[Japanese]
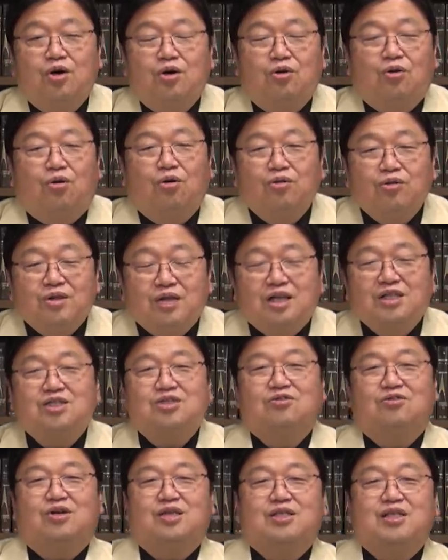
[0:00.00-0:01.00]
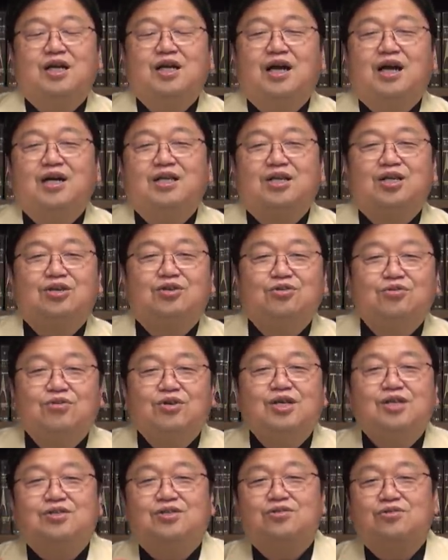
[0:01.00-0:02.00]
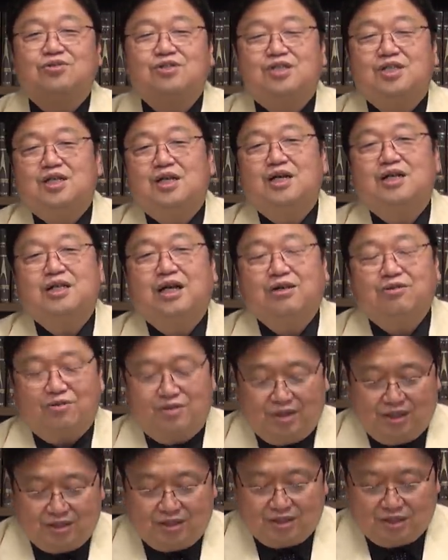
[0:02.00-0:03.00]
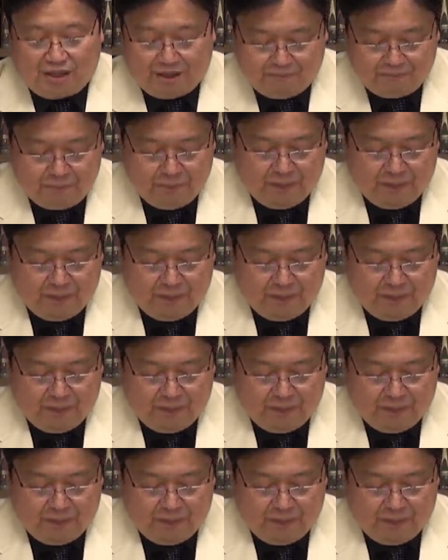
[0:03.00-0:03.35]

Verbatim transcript: こんな事故は世界で唯一の事例なのですね。